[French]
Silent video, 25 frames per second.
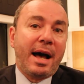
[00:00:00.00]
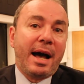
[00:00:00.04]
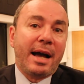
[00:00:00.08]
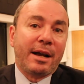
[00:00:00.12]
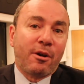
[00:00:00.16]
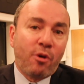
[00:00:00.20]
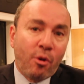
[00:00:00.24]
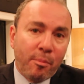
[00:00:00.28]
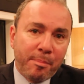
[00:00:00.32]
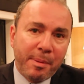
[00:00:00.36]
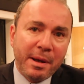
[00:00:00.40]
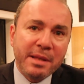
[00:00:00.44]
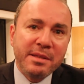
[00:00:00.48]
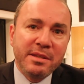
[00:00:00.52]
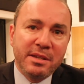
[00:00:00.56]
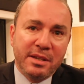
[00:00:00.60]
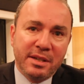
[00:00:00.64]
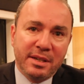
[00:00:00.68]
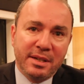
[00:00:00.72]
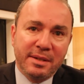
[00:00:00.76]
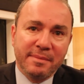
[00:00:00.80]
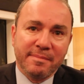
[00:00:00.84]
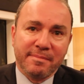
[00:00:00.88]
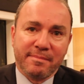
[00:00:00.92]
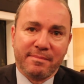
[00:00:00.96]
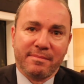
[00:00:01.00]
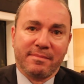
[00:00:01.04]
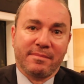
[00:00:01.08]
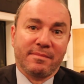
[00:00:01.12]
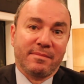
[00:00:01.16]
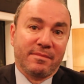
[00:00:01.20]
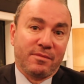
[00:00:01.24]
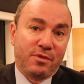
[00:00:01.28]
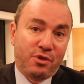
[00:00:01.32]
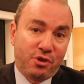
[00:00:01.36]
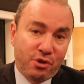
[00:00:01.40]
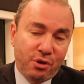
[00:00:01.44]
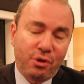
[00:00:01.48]
accompagner
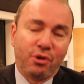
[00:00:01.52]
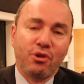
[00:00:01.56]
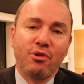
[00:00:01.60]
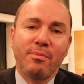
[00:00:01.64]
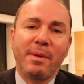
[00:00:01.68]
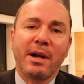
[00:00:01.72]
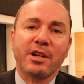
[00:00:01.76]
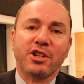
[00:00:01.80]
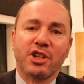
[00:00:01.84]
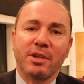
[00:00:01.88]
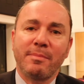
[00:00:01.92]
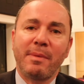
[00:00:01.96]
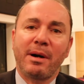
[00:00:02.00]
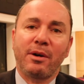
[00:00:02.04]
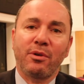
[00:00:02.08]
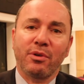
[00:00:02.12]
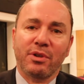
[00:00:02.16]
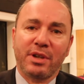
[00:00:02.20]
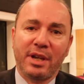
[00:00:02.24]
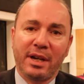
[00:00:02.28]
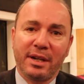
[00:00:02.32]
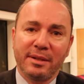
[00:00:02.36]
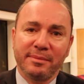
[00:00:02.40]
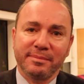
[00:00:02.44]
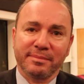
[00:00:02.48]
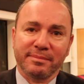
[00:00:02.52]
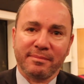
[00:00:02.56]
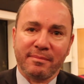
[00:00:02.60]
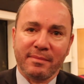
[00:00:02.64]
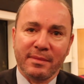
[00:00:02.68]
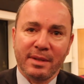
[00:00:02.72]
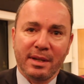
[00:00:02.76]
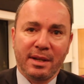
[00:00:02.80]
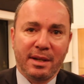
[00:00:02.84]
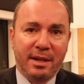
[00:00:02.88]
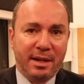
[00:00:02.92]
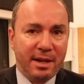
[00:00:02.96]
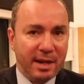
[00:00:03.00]
sur le marché marocain
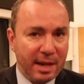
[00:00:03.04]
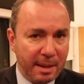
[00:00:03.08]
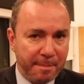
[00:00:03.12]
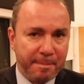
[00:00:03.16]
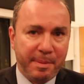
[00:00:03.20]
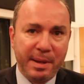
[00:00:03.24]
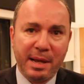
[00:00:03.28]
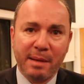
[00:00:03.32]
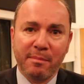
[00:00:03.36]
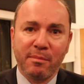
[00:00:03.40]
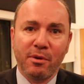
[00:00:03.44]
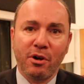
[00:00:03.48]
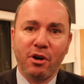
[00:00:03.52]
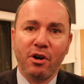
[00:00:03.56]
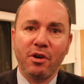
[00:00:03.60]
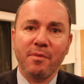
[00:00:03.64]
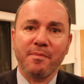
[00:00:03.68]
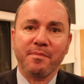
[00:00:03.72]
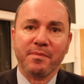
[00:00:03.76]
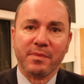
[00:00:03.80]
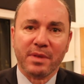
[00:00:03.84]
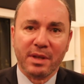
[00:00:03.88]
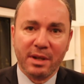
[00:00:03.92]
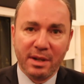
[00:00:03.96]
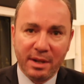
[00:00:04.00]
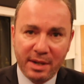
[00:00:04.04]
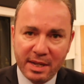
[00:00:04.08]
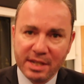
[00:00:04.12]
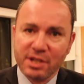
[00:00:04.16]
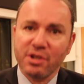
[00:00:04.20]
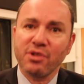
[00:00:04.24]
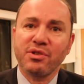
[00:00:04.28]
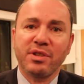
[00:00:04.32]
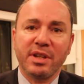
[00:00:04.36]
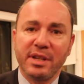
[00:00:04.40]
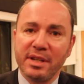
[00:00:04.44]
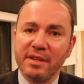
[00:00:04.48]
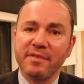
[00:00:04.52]
les PME,
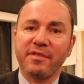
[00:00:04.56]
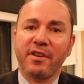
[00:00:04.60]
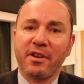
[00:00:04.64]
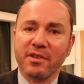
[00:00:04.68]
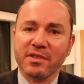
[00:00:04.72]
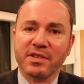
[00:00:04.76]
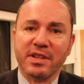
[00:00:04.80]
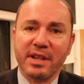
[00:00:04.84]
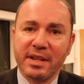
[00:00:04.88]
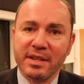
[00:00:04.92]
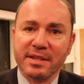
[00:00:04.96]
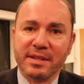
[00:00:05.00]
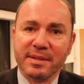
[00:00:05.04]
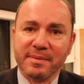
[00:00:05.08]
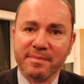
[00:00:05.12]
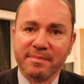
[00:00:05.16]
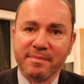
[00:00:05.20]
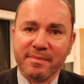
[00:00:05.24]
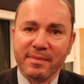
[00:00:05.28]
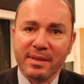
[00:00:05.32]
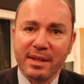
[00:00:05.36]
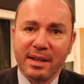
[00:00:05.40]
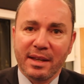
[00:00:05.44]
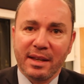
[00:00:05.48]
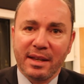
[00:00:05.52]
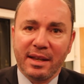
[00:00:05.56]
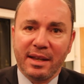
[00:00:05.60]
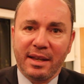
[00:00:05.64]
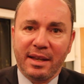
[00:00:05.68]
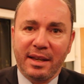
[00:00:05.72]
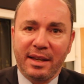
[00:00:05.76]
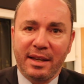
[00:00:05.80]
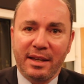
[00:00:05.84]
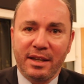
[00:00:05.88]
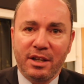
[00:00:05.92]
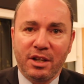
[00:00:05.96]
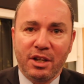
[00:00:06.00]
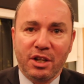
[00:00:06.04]
les ETI françaises.
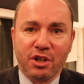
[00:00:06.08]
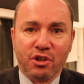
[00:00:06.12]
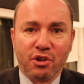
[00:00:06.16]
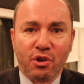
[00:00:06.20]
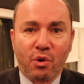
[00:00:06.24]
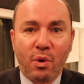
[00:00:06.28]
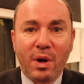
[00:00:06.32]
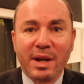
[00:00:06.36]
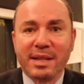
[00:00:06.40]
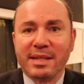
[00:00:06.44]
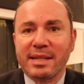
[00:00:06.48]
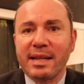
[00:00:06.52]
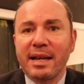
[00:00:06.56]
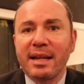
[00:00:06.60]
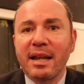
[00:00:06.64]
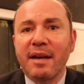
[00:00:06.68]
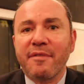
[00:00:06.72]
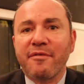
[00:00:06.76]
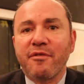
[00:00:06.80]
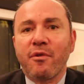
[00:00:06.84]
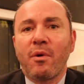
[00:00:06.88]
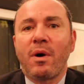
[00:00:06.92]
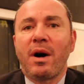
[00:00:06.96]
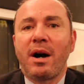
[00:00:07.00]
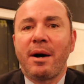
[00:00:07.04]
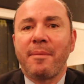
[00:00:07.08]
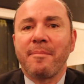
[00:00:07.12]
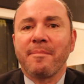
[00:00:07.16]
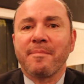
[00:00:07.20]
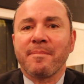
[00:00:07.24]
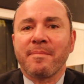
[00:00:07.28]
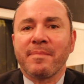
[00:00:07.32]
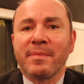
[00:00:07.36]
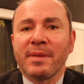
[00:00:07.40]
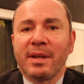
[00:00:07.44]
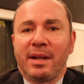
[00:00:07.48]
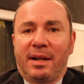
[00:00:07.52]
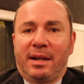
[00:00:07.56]
Et je crois que c'est à la fois
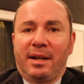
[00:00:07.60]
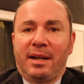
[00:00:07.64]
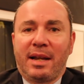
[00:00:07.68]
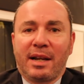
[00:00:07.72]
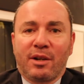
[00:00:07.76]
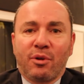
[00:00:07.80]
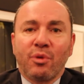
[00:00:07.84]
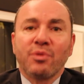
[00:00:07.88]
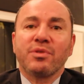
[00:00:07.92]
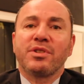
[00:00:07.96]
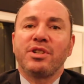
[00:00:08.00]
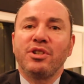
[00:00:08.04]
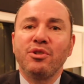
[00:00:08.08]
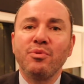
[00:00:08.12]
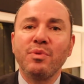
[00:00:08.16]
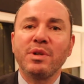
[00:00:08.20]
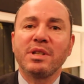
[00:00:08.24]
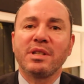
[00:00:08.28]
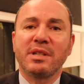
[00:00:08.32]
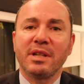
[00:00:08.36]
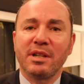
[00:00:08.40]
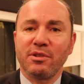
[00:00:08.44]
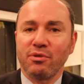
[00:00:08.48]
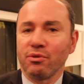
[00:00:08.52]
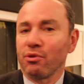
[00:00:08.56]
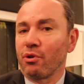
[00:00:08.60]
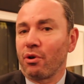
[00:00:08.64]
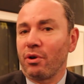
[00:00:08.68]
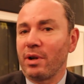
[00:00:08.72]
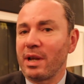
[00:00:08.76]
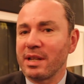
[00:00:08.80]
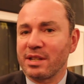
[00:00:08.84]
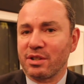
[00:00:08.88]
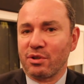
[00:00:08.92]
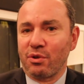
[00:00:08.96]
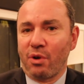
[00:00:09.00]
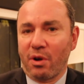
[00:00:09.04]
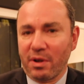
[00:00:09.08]
la continuité d'une
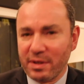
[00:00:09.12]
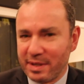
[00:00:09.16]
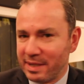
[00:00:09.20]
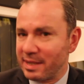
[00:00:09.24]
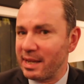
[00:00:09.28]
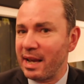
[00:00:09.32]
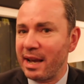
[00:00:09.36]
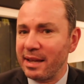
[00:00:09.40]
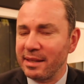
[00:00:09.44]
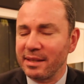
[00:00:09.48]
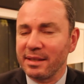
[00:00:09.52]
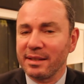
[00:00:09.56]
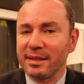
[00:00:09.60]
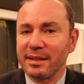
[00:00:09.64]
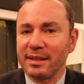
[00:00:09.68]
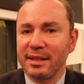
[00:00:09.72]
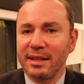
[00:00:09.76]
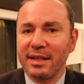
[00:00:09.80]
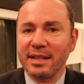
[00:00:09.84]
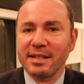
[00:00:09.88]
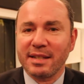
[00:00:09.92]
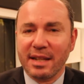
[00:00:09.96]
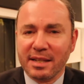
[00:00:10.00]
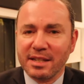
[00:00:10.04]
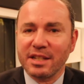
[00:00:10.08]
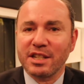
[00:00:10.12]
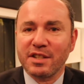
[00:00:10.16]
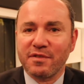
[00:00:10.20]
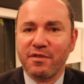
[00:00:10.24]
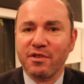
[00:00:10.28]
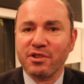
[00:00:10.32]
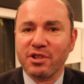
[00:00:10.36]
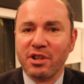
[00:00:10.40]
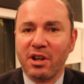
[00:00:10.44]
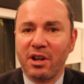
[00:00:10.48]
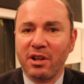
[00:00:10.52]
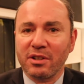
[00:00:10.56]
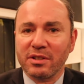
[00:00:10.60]
relation ancienne est
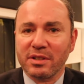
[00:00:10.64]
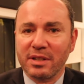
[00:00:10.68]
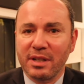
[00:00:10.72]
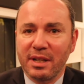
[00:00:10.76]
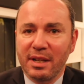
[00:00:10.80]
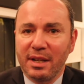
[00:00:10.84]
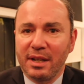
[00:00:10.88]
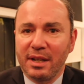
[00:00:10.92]
satisfaisante,